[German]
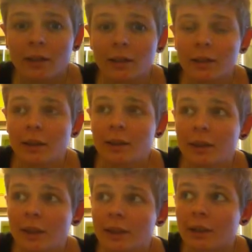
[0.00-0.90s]
die ich
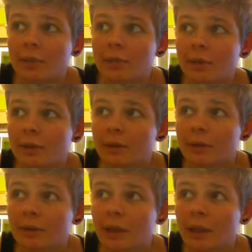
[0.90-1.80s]
hingeschickt habe.
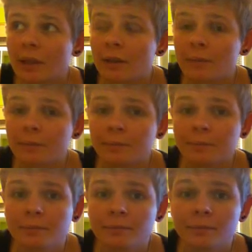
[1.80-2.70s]

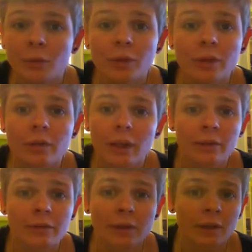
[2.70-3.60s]
Ähm, muss auf
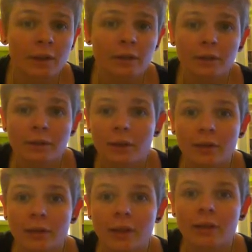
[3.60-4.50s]
keinen Fall
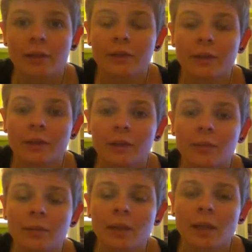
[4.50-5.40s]
das, was ich alles hingeschickt
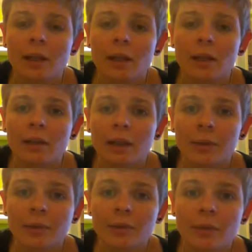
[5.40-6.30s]
habe. Ich
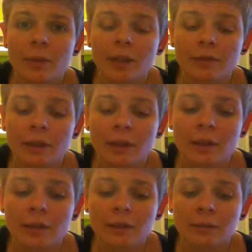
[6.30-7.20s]
habe es nur gemacht,
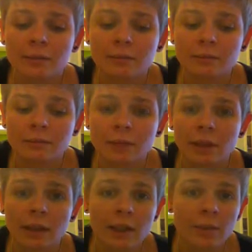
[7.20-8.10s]
weil ähm,
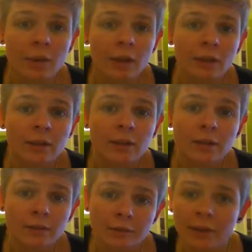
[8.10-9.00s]
ich halt keinen Bock
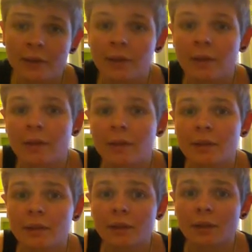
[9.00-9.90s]
hatte, wenn es
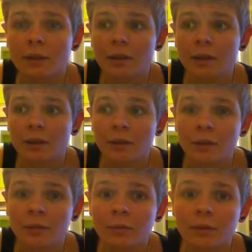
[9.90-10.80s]
jetzt
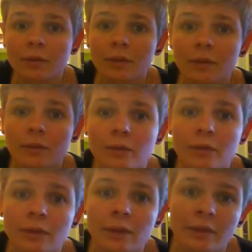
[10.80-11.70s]
ankommt
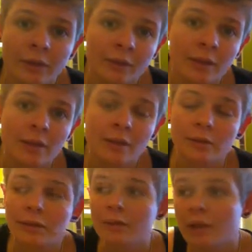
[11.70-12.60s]
und da was fehlt
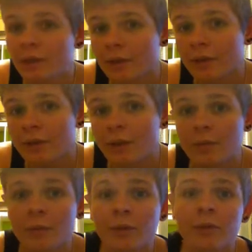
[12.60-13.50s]
und ich wieder was
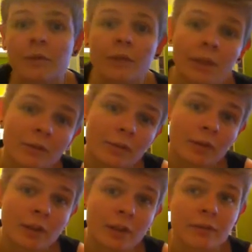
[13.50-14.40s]
hinschicken muss und wieder
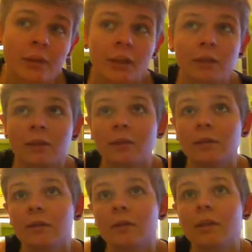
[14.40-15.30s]
wochenlang
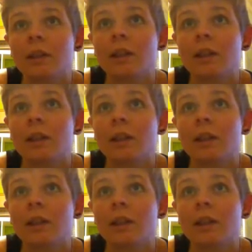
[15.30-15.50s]
warten und